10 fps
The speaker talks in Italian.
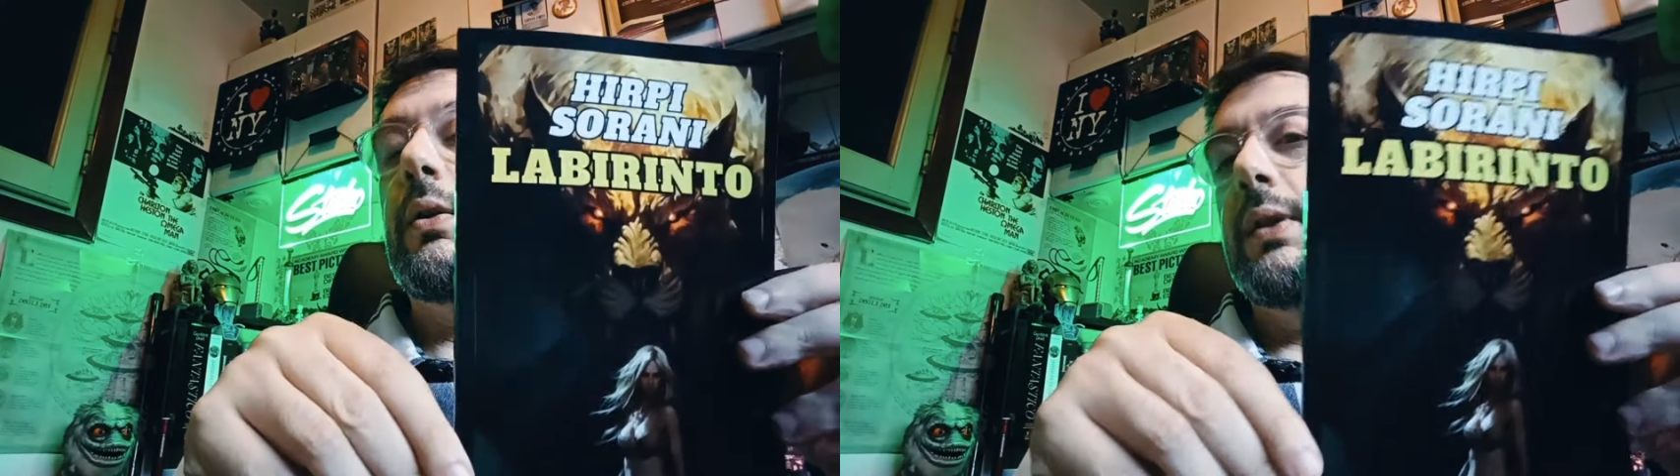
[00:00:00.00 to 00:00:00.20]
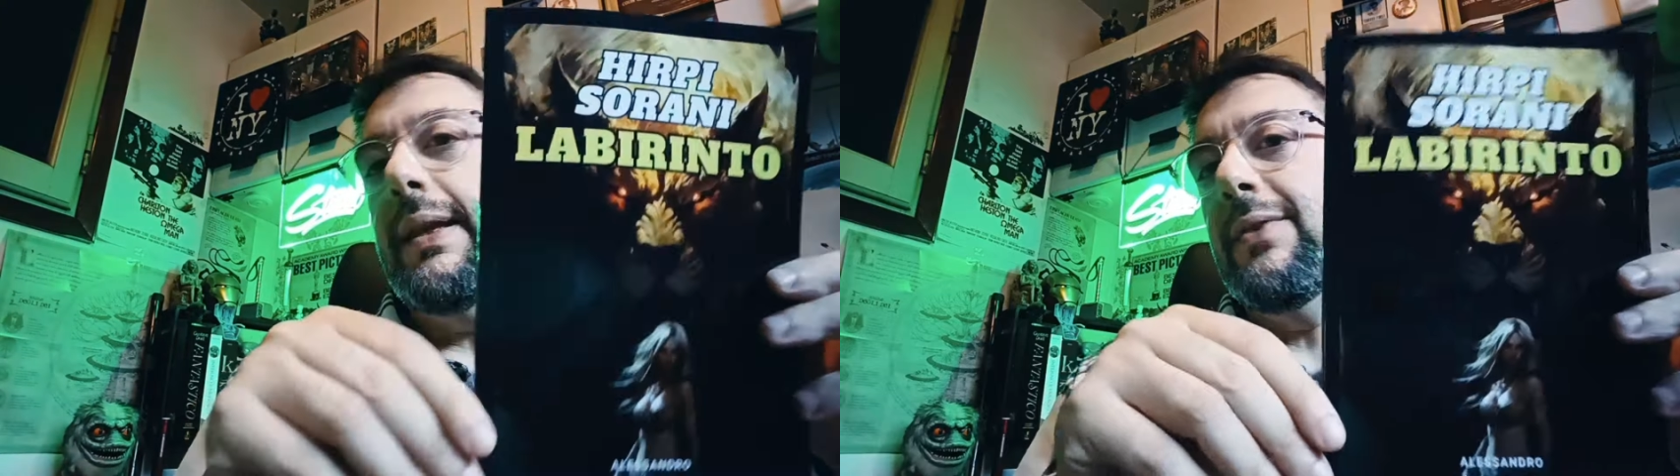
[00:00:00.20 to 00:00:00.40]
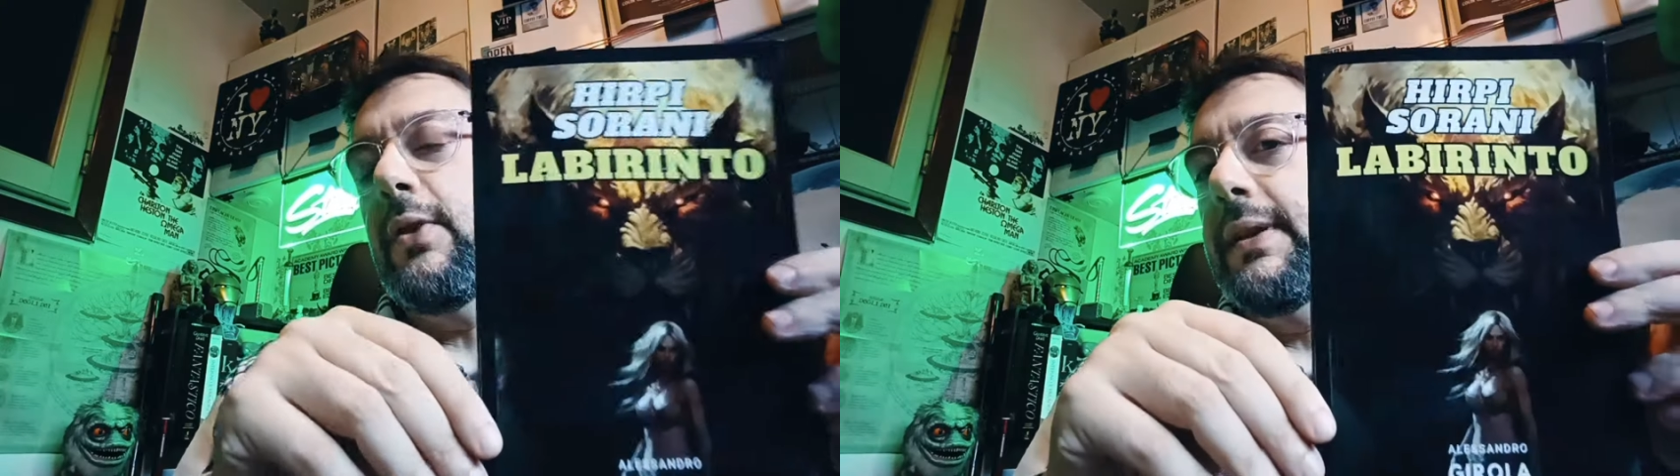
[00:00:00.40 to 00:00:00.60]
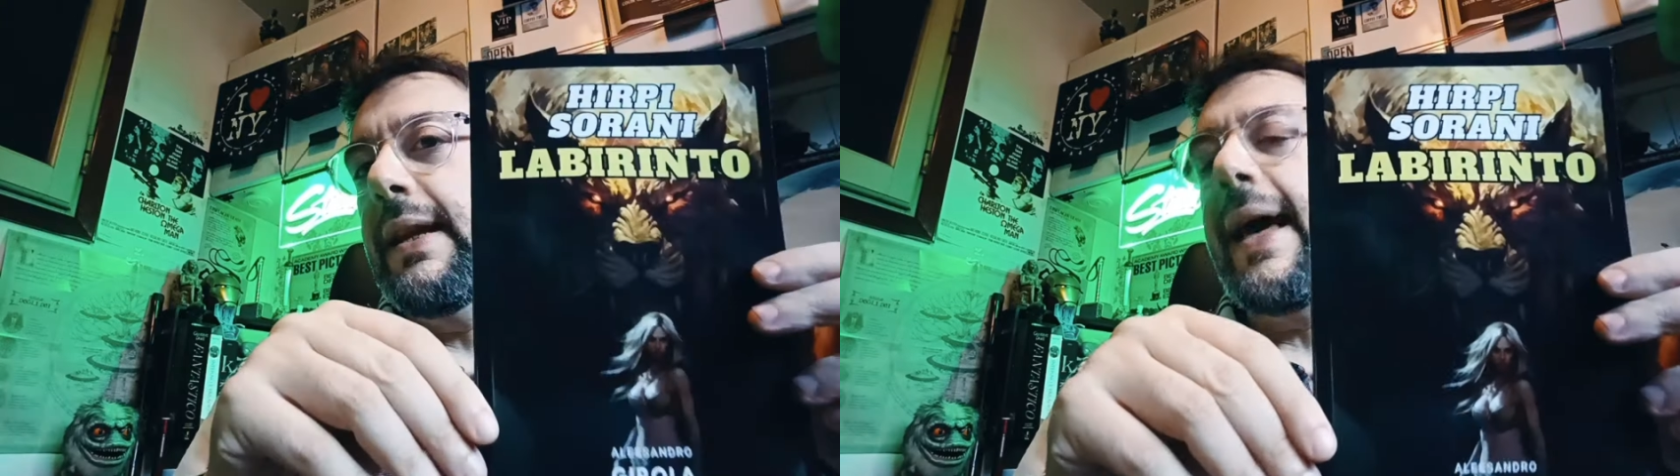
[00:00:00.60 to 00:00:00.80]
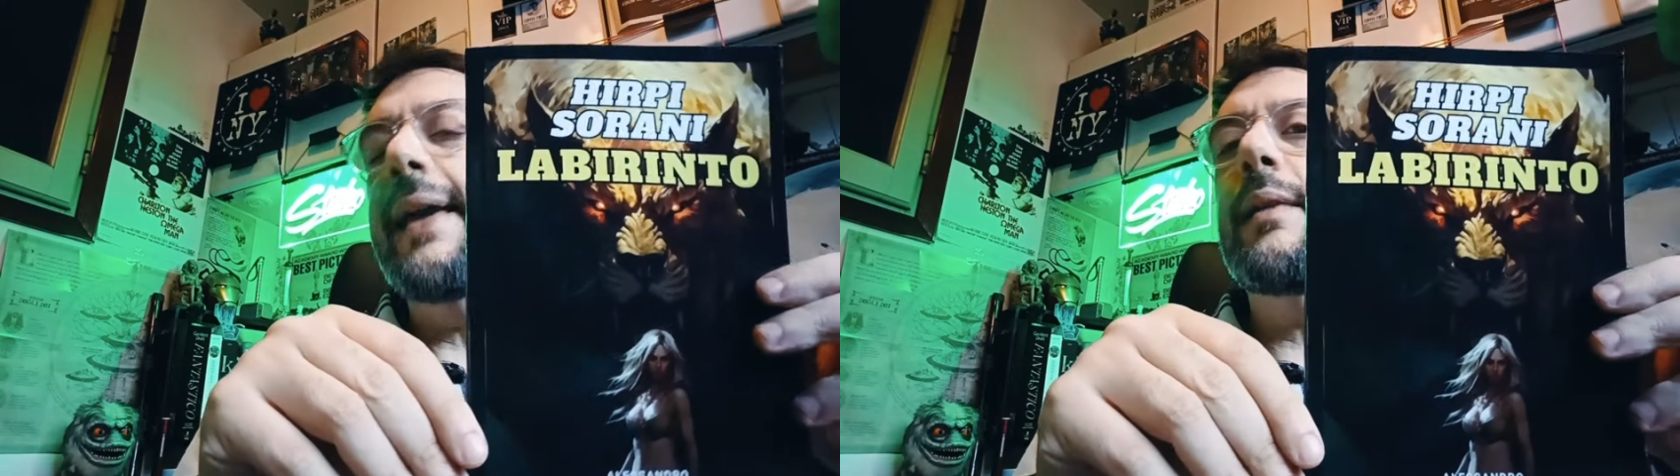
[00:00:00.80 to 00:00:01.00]
ogni link, ogni
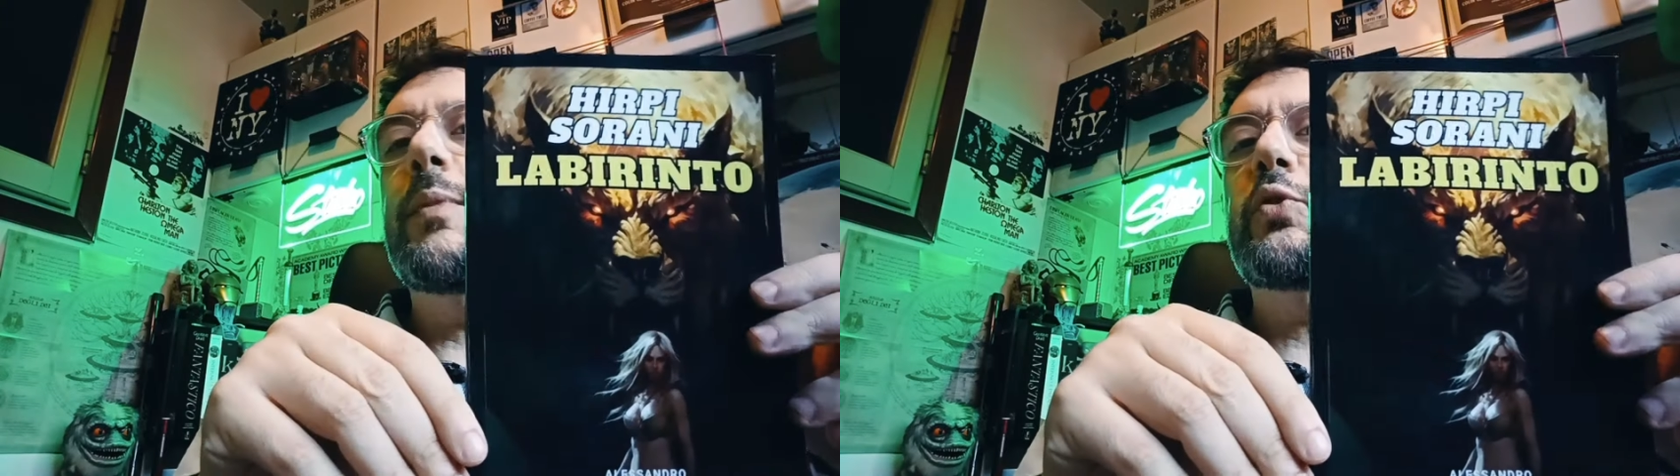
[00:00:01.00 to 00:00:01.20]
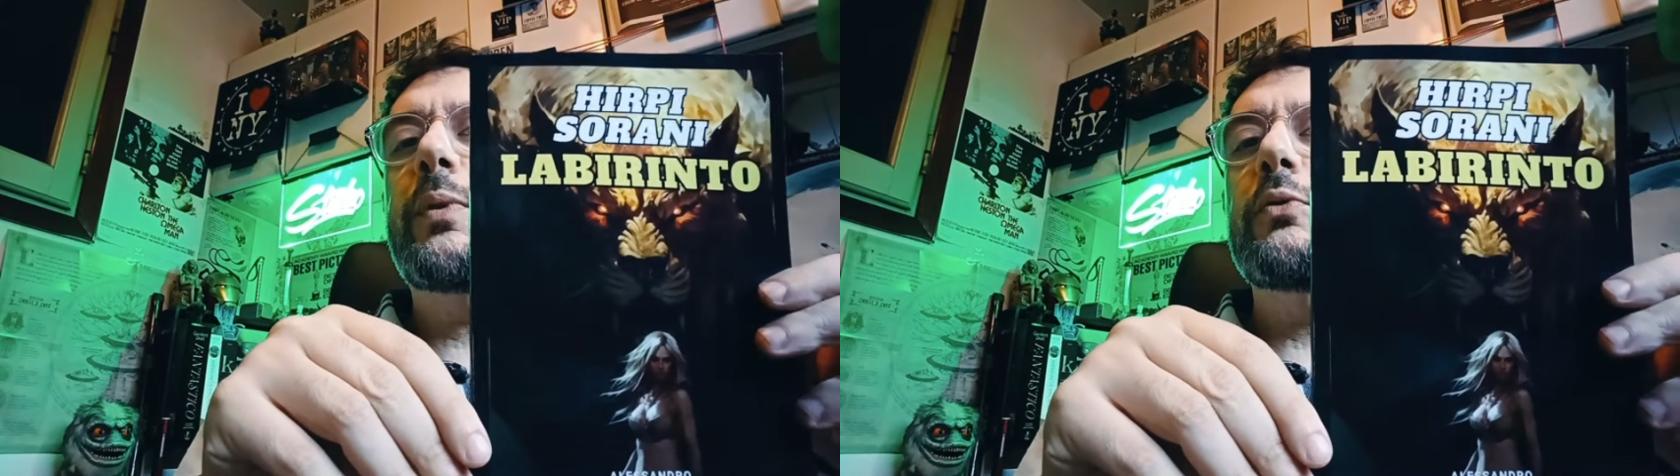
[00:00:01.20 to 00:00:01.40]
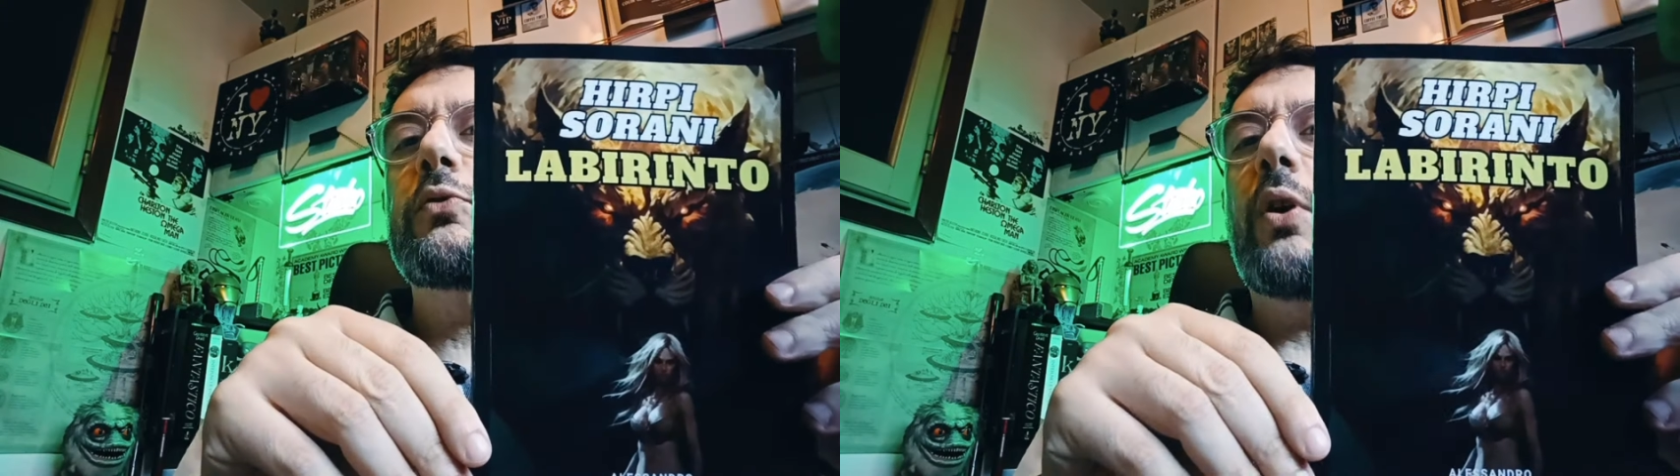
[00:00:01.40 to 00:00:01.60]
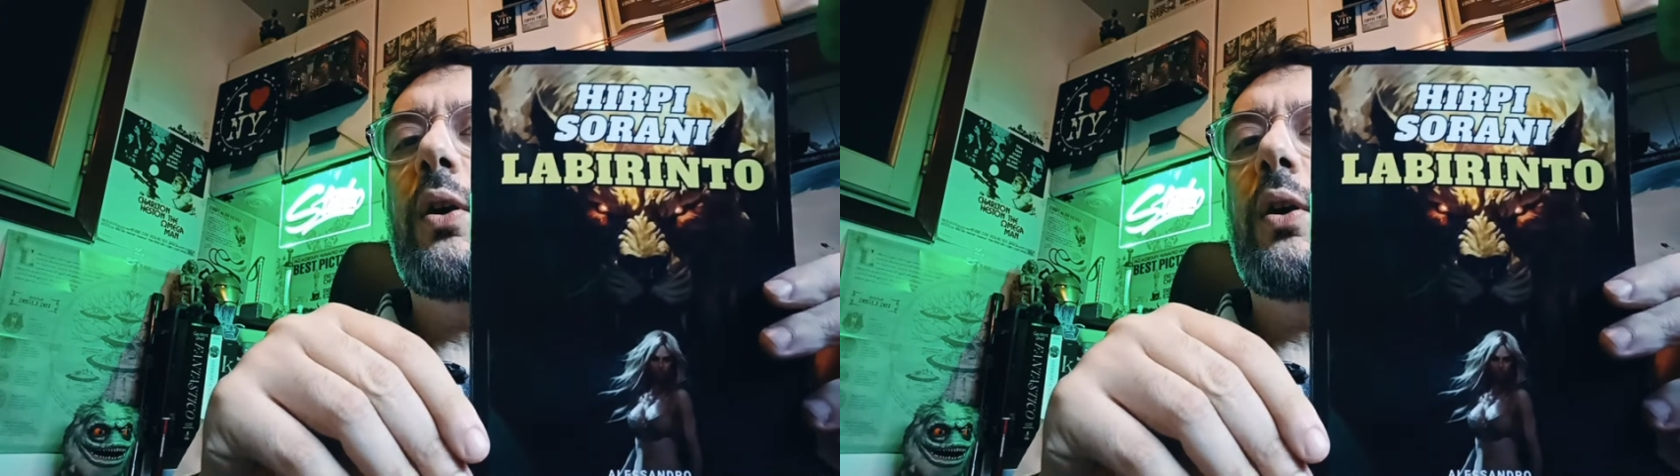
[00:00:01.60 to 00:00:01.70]
like, ma soprattutto